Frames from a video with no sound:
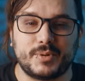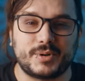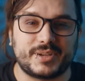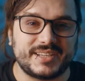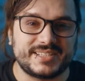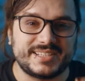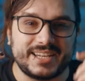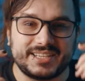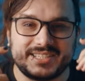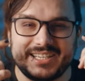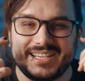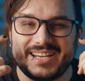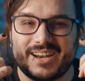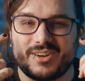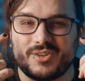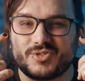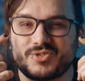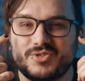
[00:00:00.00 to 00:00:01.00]
porque se
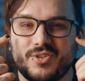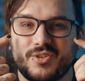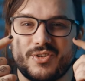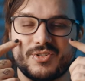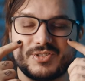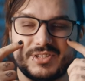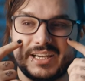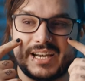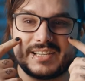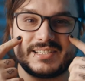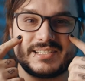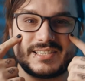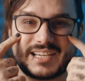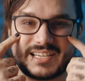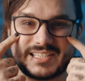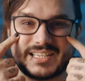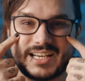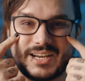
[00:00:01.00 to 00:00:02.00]
achinan los ojos gracias
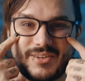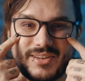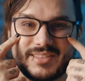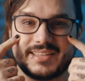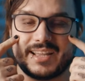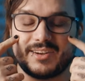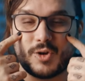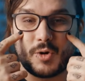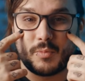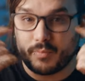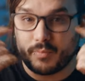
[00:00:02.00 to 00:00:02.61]
a que se levantan los